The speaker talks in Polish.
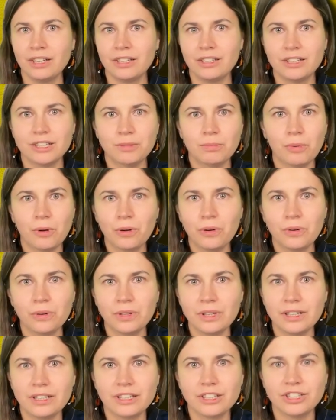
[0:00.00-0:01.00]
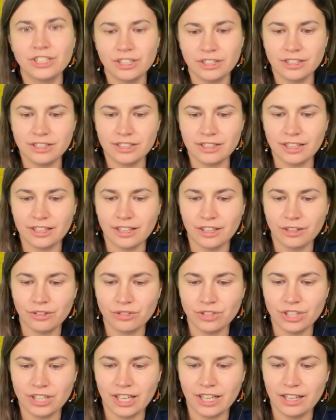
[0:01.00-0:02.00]
e, spokój i gdzie nic
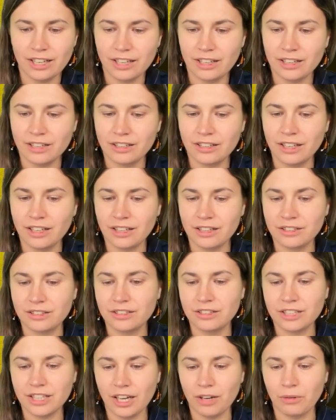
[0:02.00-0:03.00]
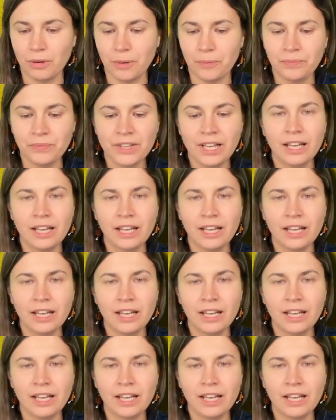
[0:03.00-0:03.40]
takiego się nie działo.